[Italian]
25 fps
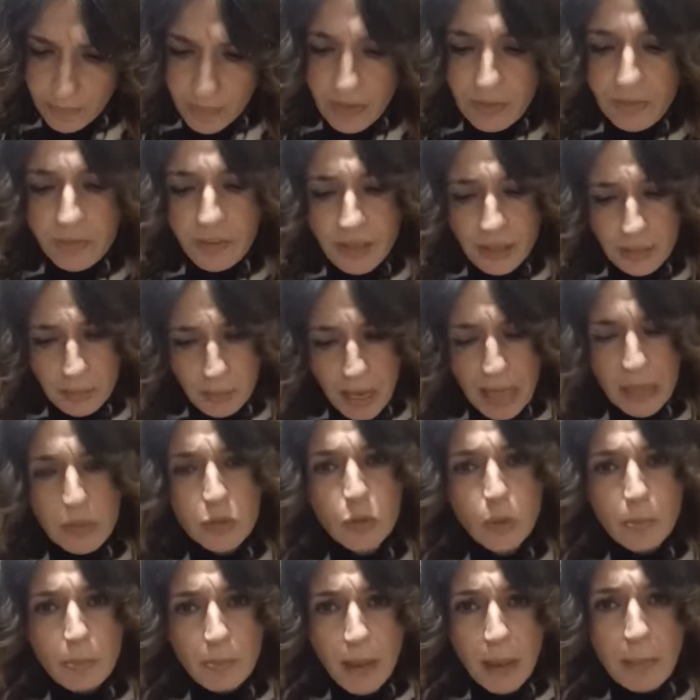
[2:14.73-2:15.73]

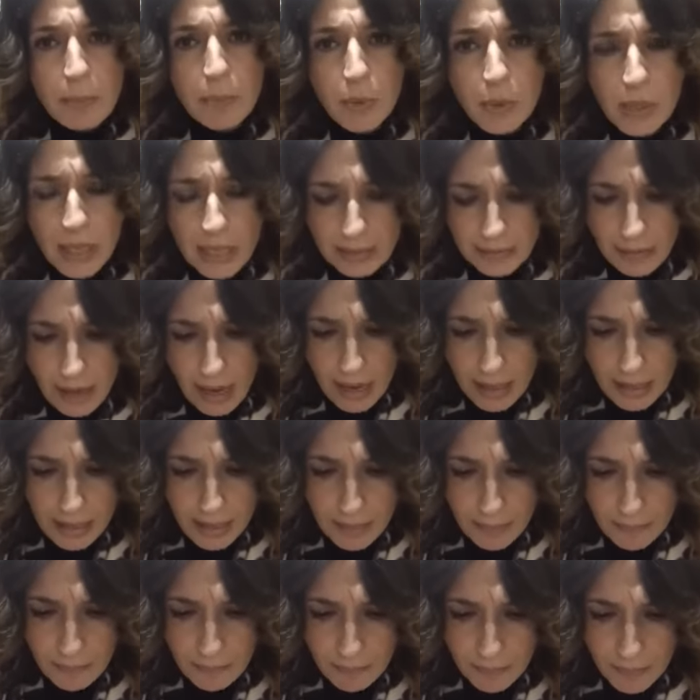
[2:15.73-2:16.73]
Firmato Babbo
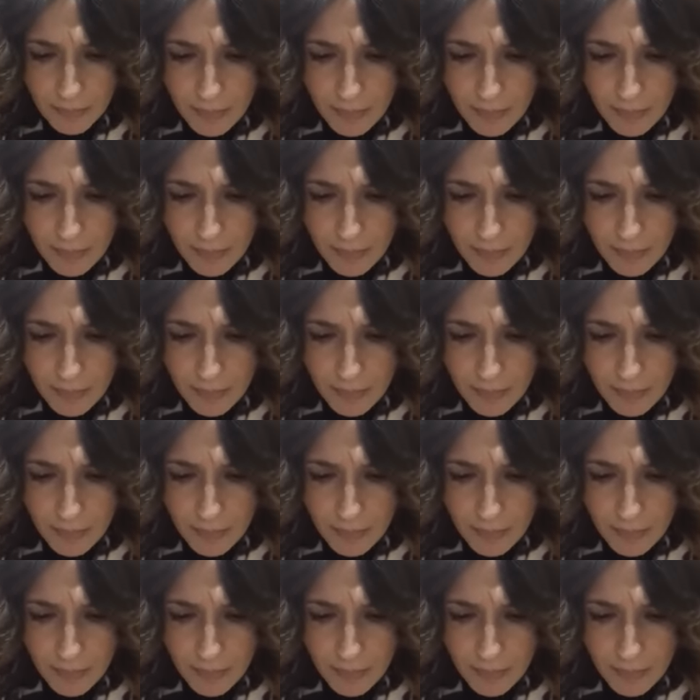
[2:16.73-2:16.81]
Natale.